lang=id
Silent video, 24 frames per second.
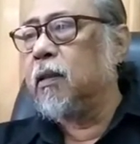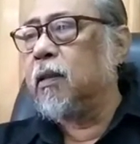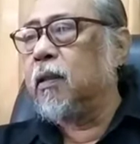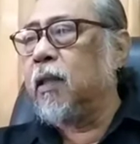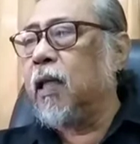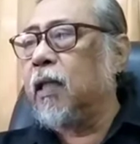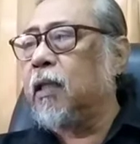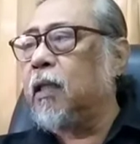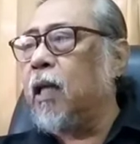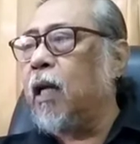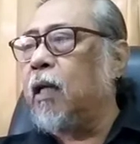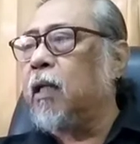
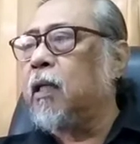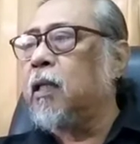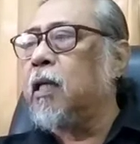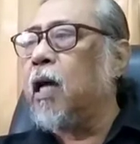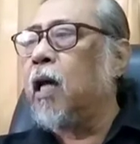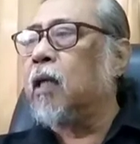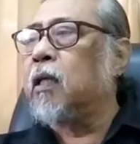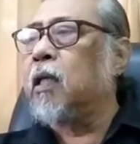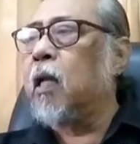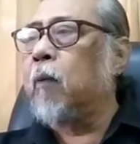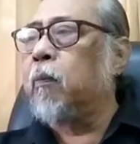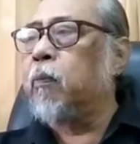kita
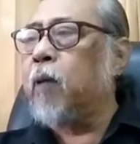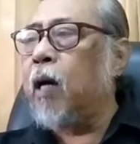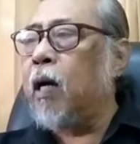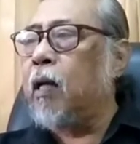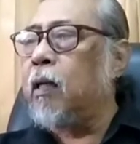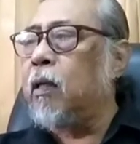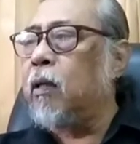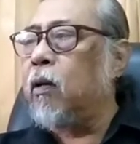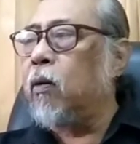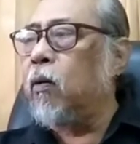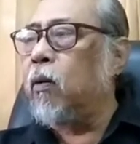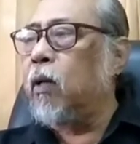
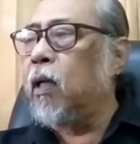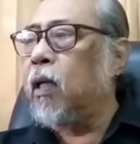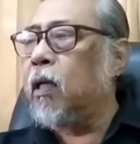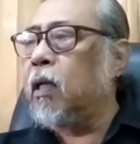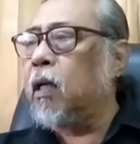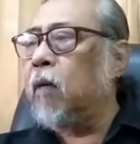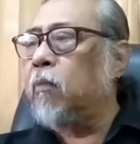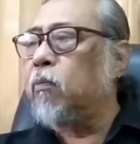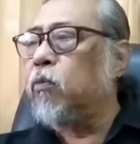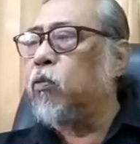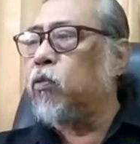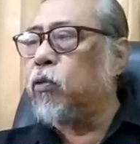dihadapkan oleh
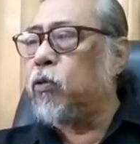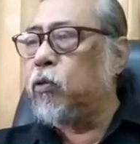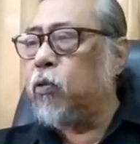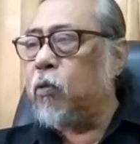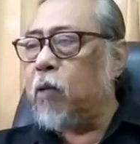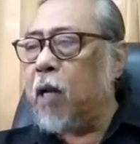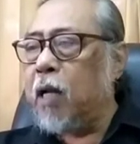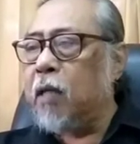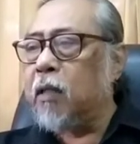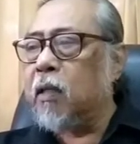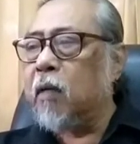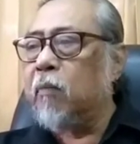
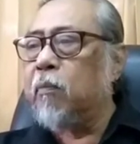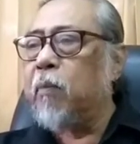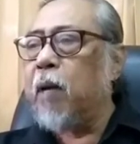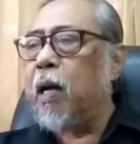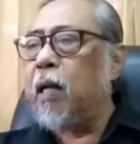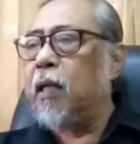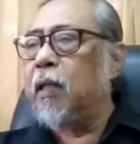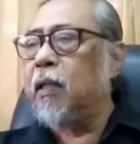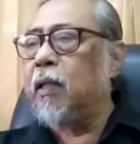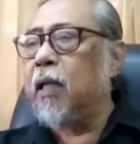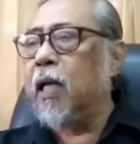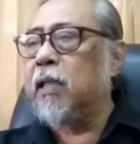kemunculan
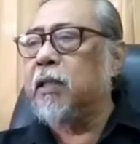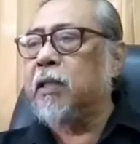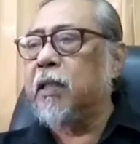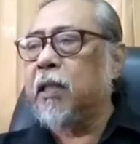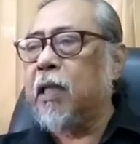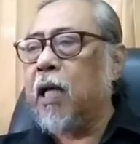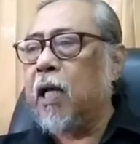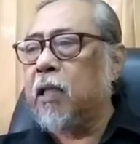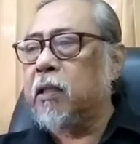kembali estetika